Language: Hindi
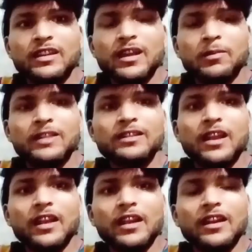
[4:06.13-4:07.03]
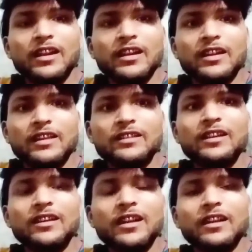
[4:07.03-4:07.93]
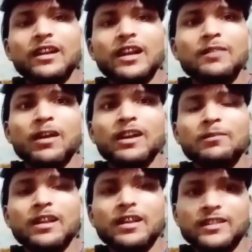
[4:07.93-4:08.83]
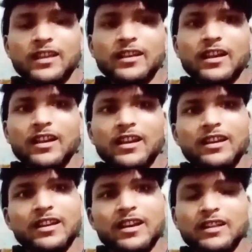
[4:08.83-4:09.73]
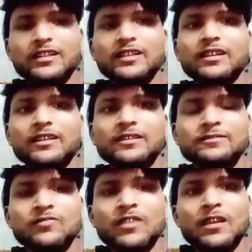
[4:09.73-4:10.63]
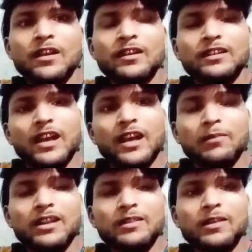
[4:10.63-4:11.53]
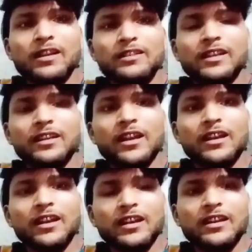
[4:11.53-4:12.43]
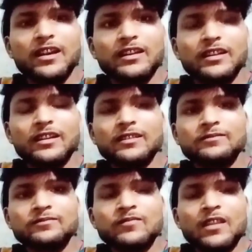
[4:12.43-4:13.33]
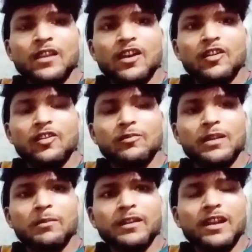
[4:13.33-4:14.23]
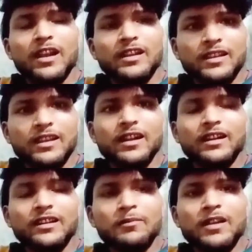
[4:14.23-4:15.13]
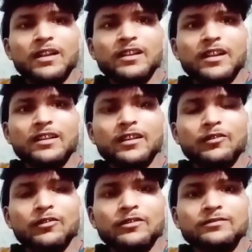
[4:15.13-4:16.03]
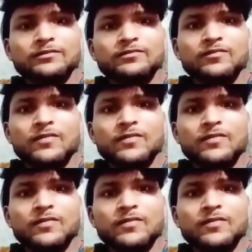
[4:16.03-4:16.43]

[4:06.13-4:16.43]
हैं कि आपका चैनल डिलीट कर देंगे कि कई बार मेरा चैनल डिलीट कर दिए हैं चार बारी मेरा चैनल डिलीट कर दिए और मैं अपनी लड़की का कसम खा के कहता हूँ